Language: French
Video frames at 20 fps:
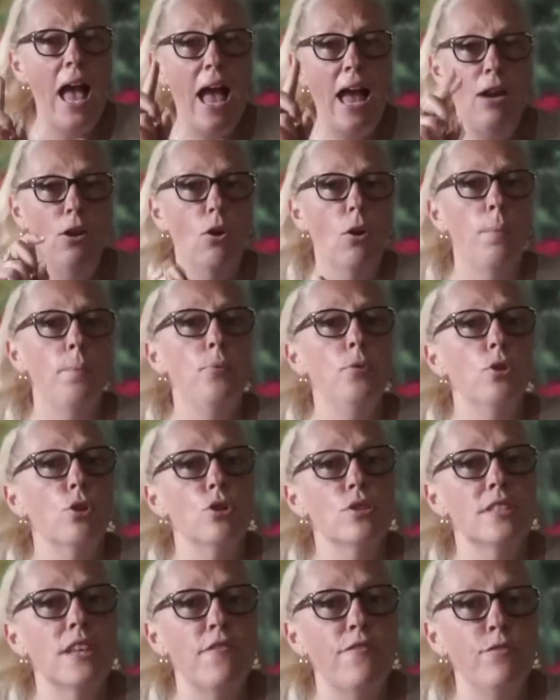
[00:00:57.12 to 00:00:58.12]
Alors, pour
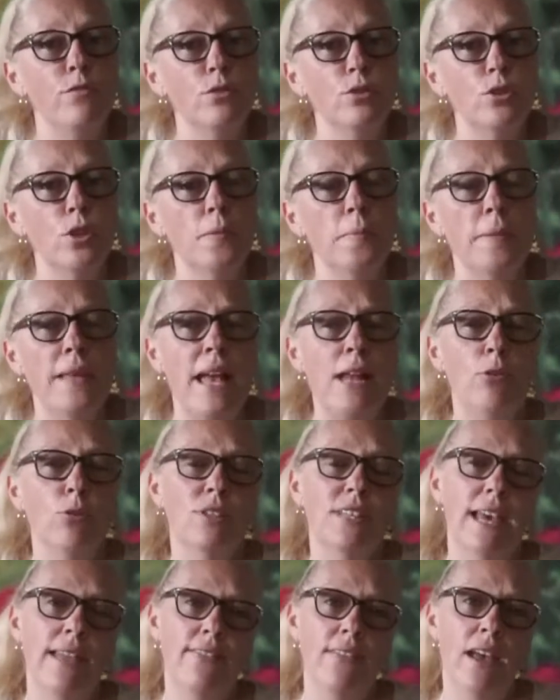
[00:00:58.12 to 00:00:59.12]
que ça fonctionne bien, le
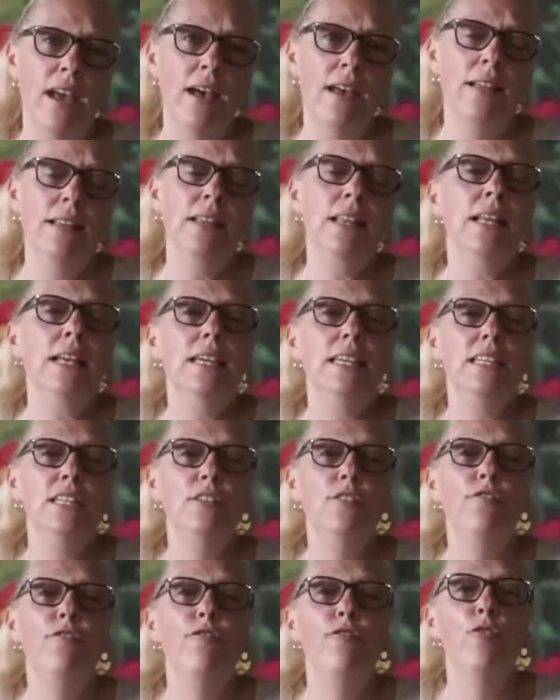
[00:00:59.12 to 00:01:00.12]
canna,
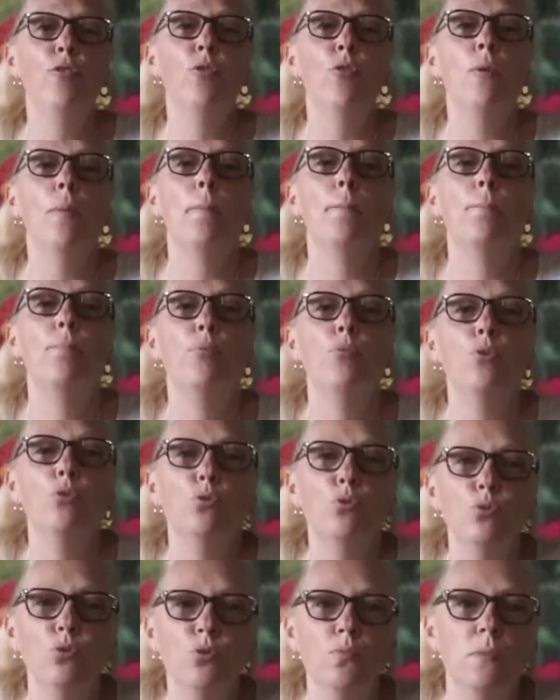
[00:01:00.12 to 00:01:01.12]
il faut
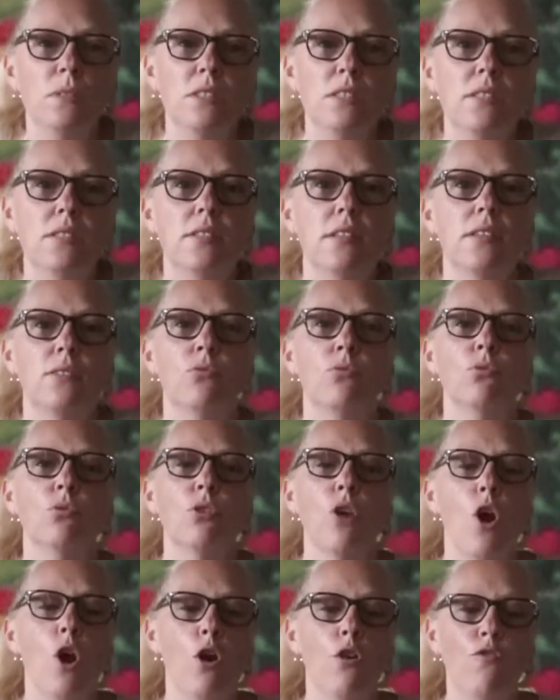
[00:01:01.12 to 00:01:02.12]
beaucoup d'humidité.
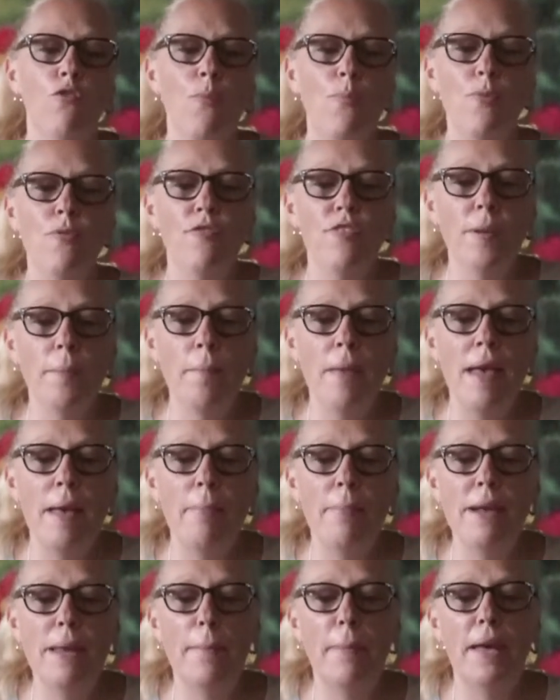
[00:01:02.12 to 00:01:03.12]
Donc, vous pouvez
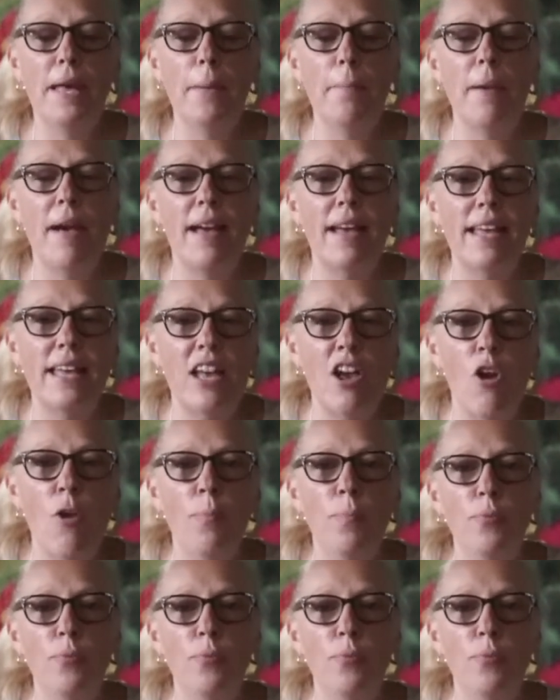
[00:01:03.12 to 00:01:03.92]
même les préparer un